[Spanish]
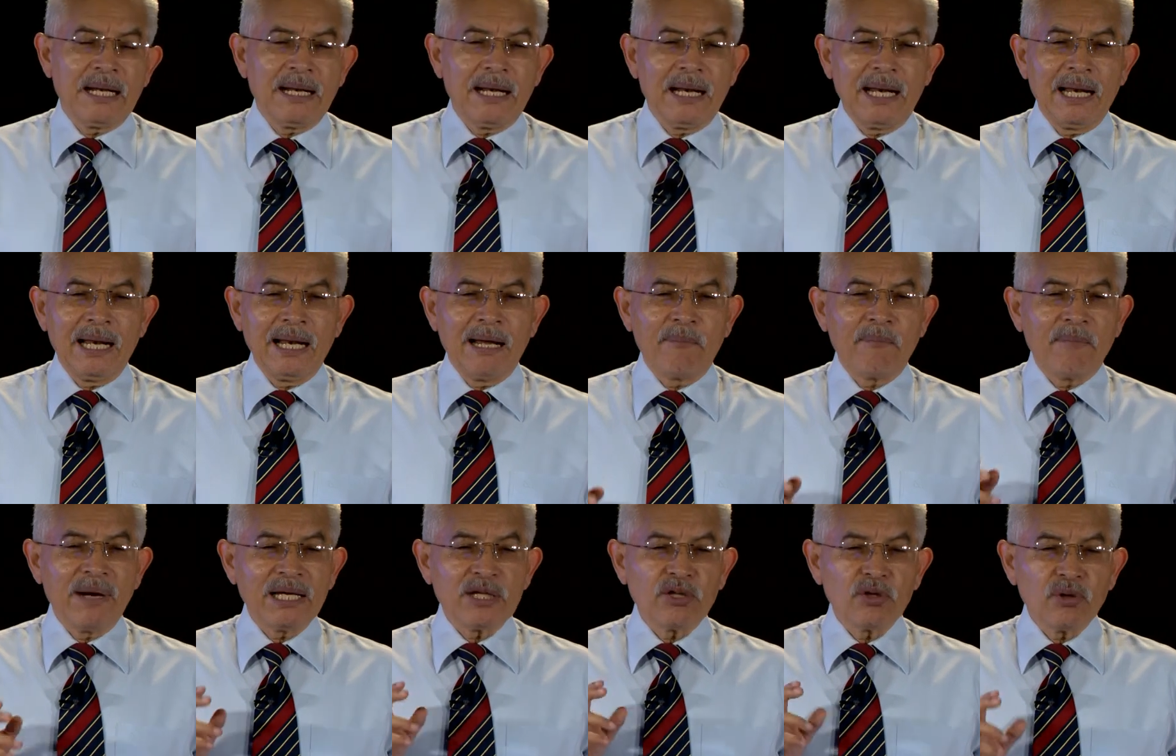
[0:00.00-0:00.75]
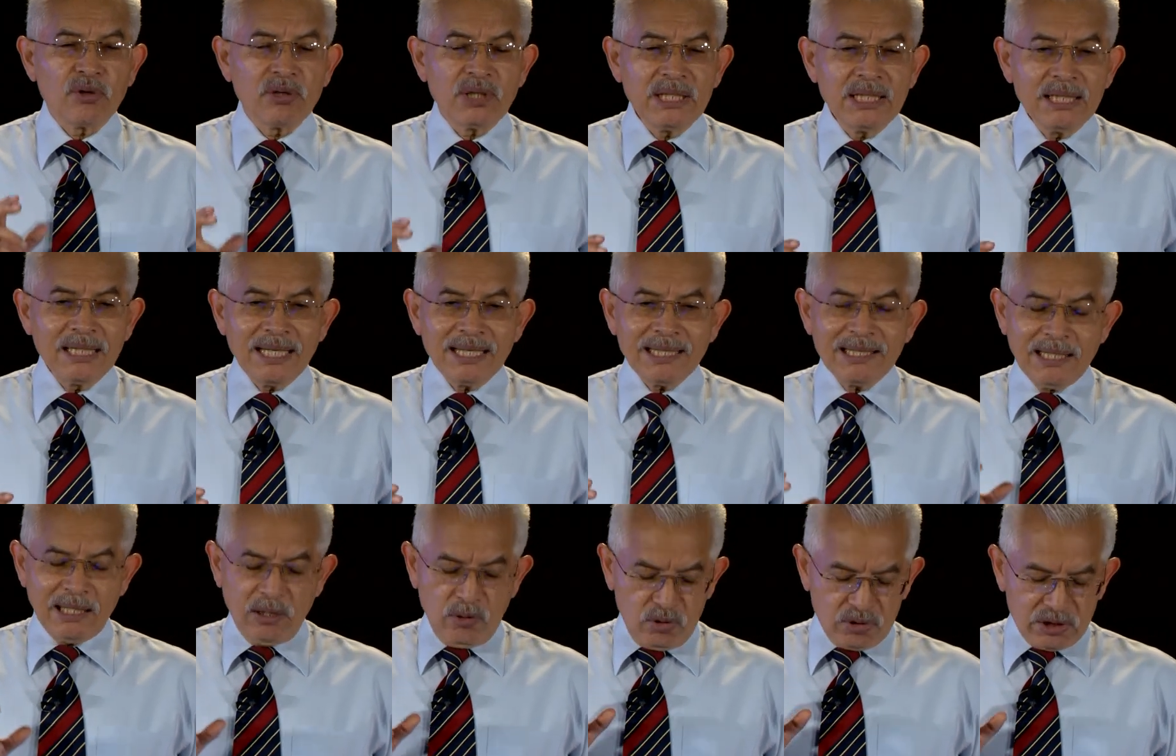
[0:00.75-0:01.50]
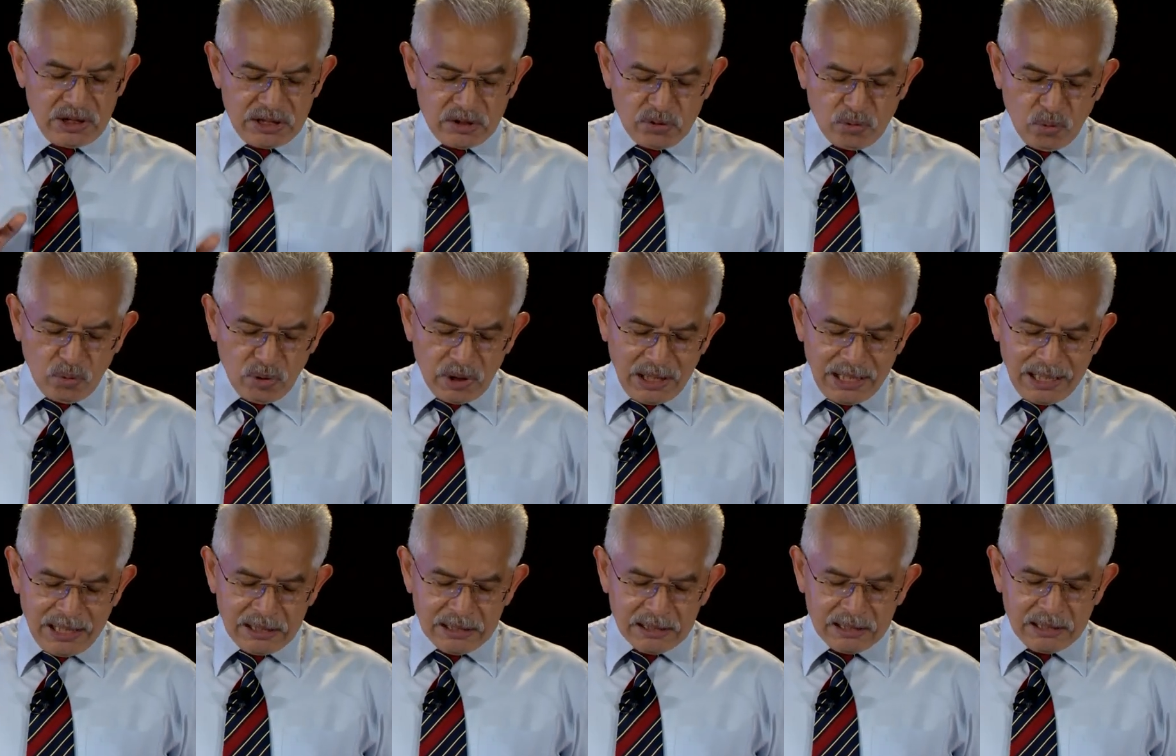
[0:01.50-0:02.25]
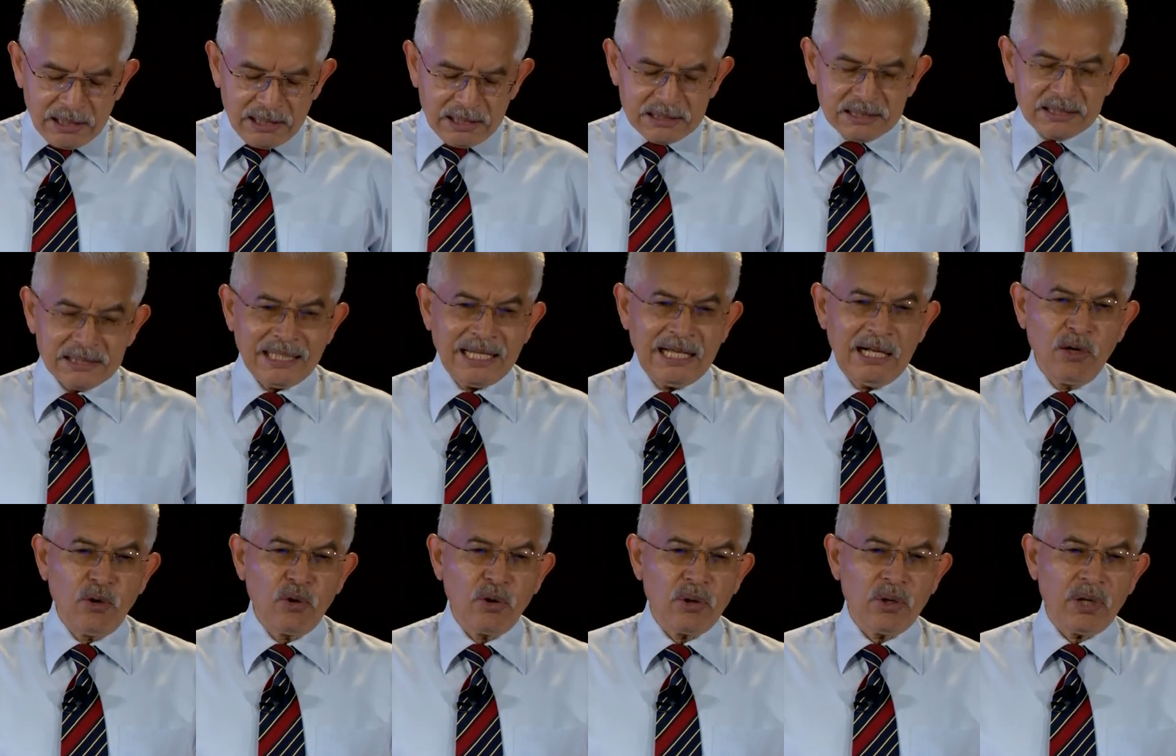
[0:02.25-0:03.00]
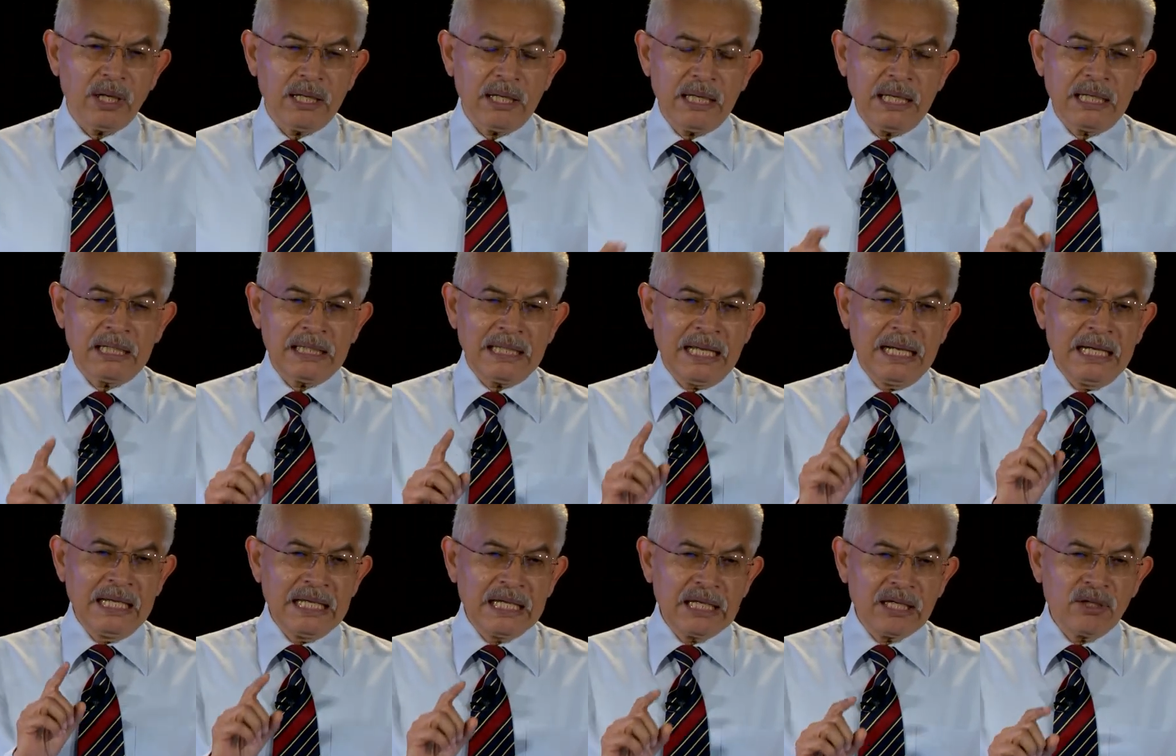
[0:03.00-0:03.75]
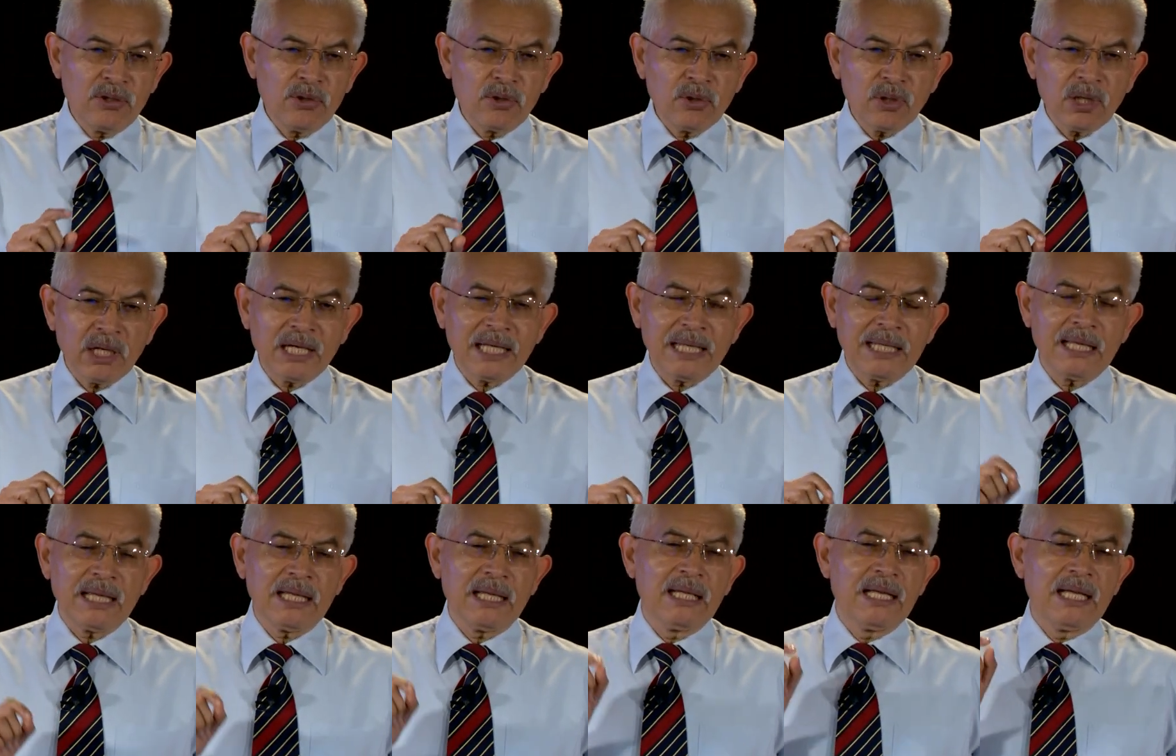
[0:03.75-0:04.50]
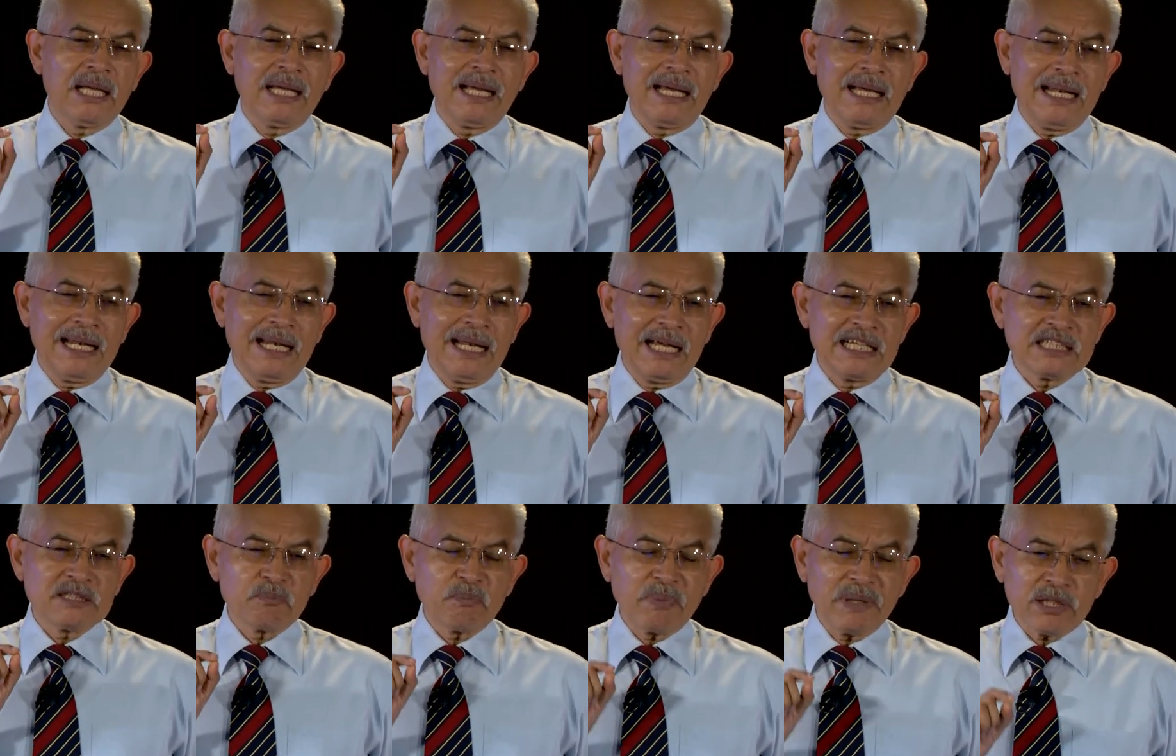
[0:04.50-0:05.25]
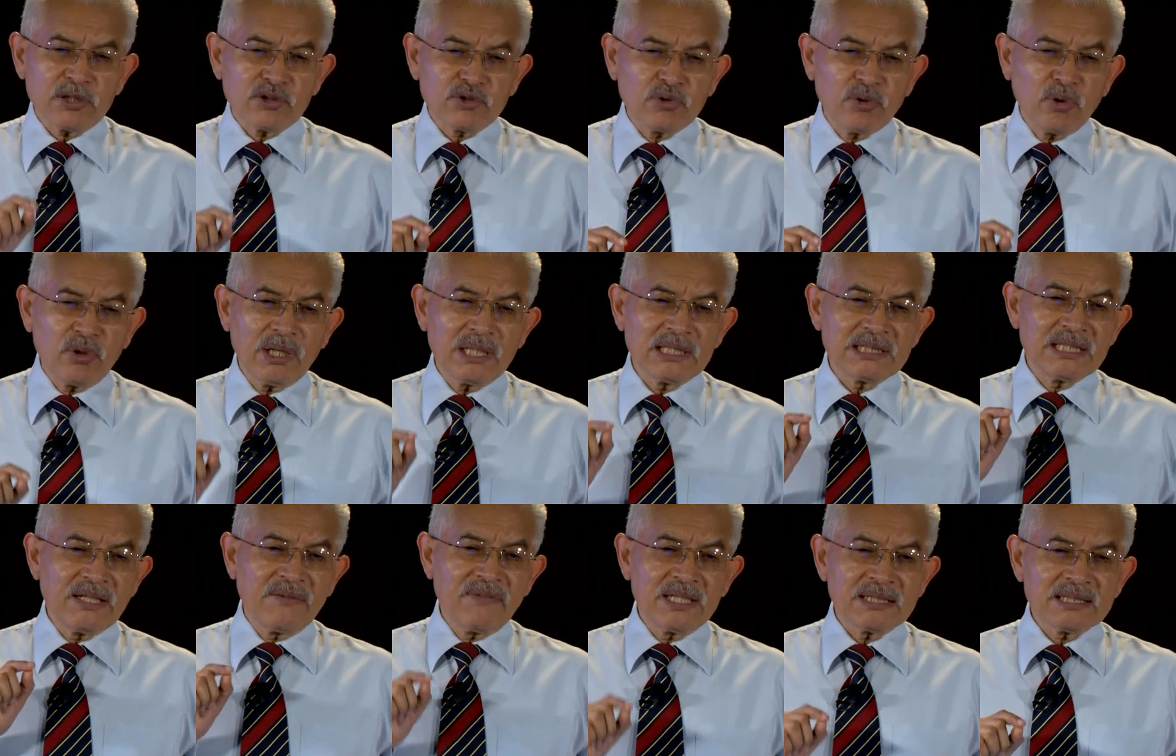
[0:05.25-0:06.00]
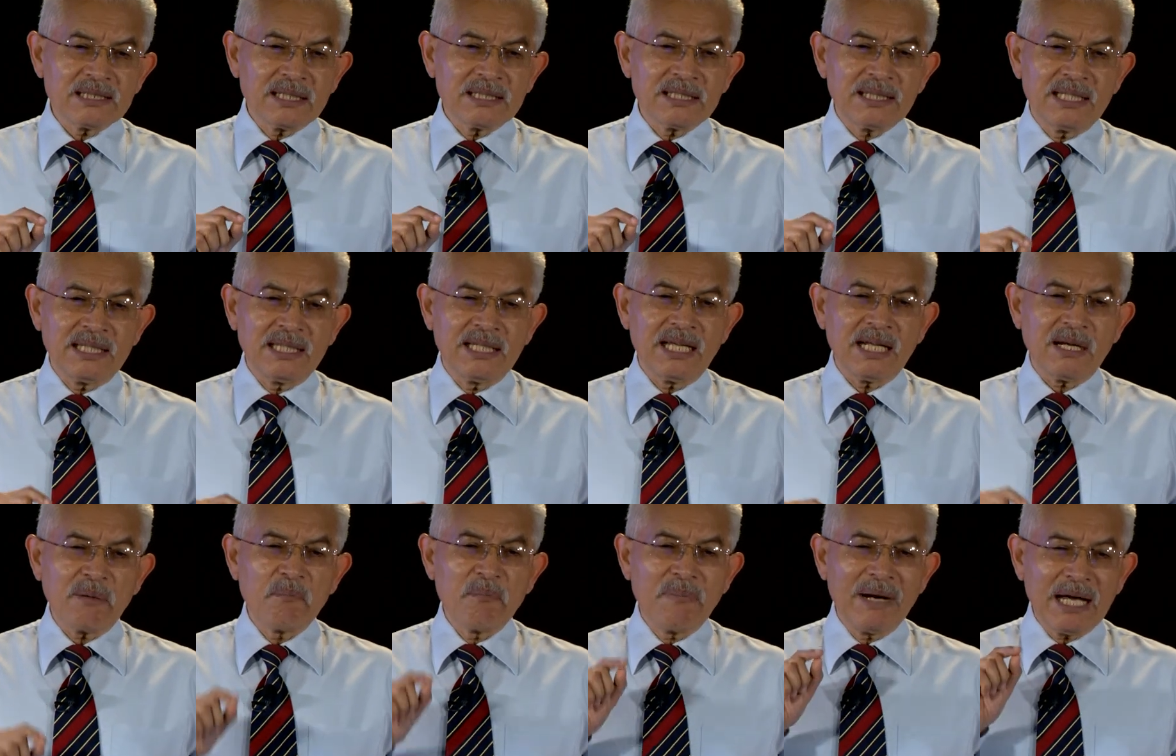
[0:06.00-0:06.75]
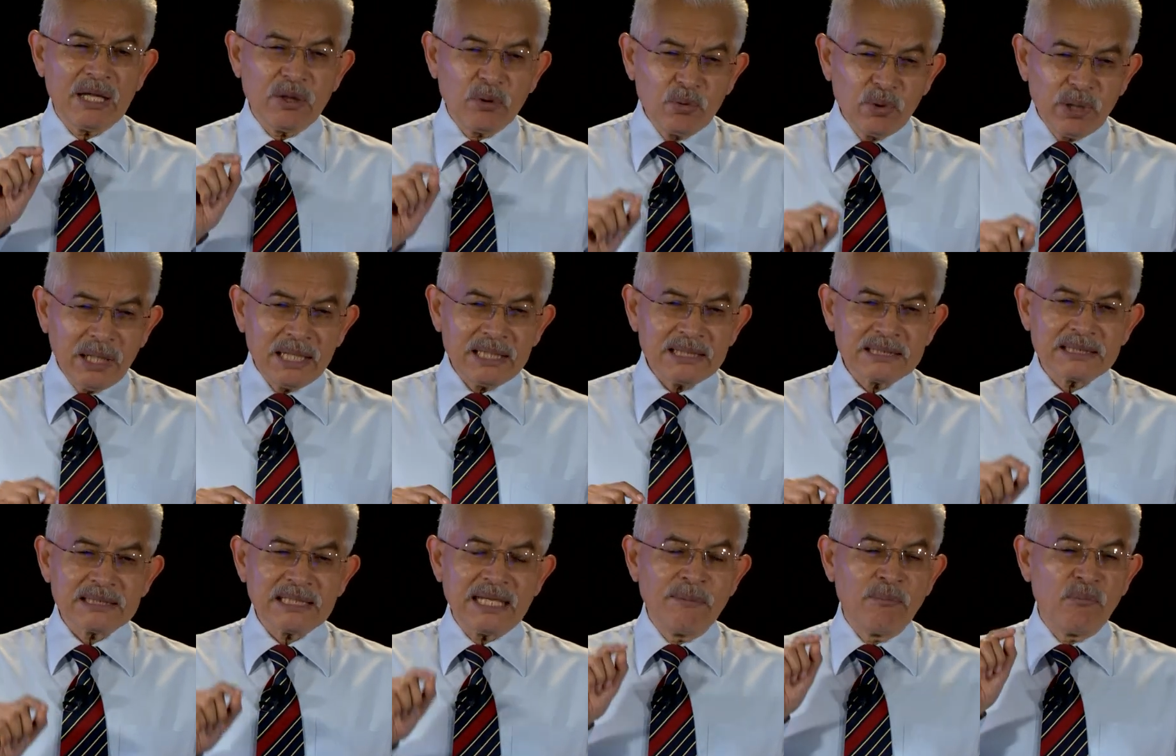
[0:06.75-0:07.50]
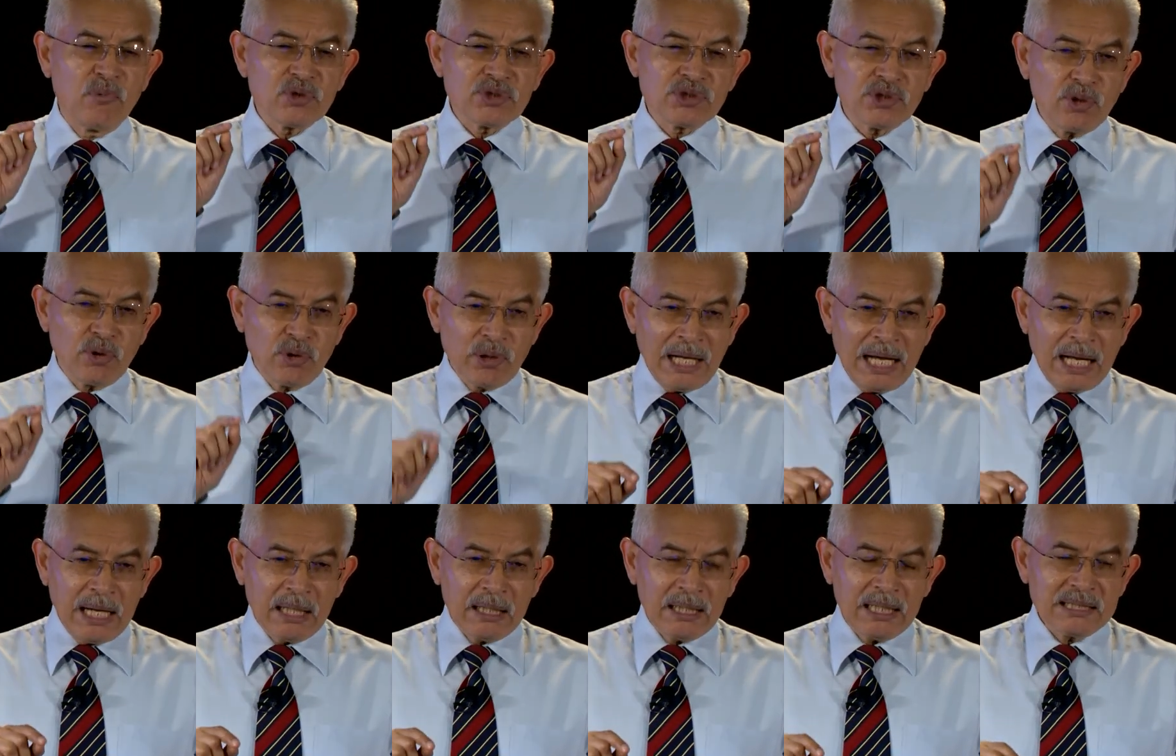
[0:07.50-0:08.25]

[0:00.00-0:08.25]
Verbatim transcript: la mayoría de los estudiantes e-, eligió que las personas debiesen tener madurez emocional.